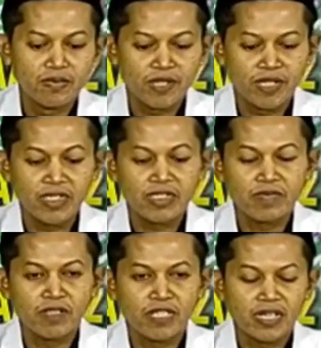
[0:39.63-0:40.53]
Pada
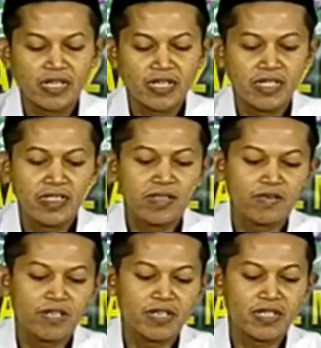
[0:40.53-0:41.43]
kesempatan ini
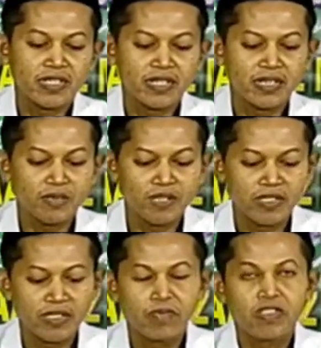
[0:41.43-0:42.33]
mari kita
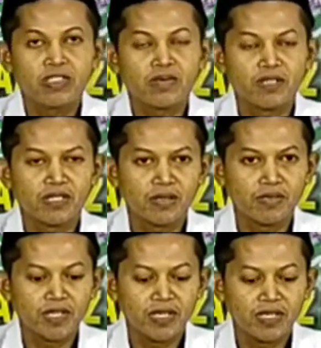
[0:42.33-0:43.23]
belajar
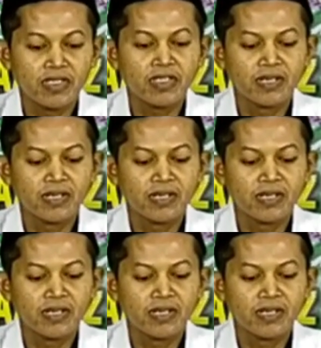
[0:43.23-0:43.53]
bersama-sama